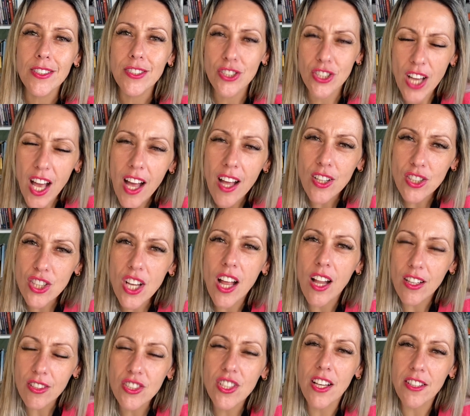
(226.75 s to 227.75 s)
já,
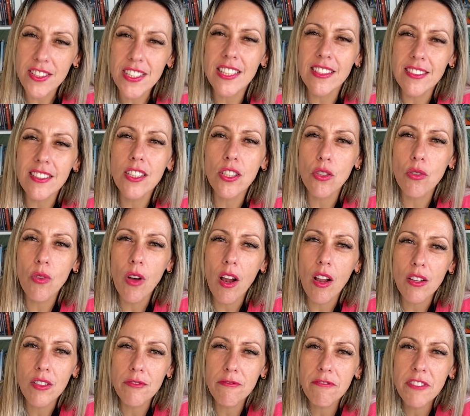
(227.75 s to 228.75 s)
já, já,
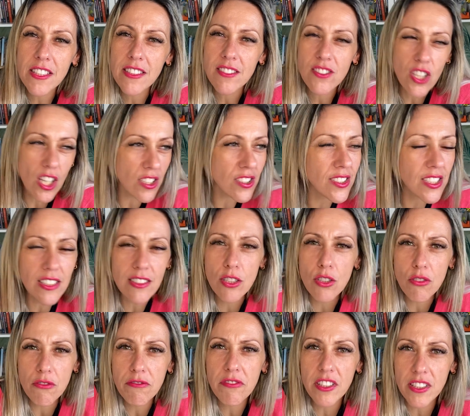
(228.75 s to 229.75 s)
sentiram, já se
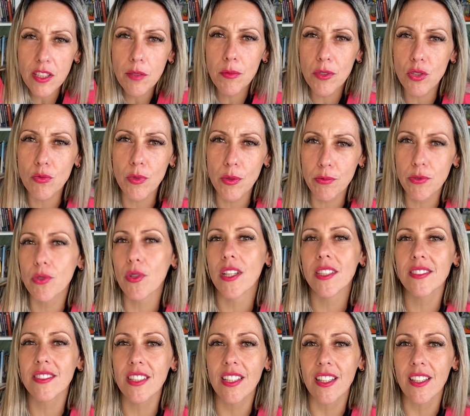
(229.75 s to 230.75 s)
sentiram vítimas de uma pessoa
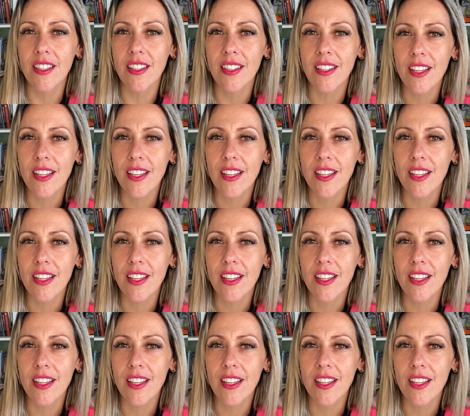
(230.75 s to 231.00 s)
assim?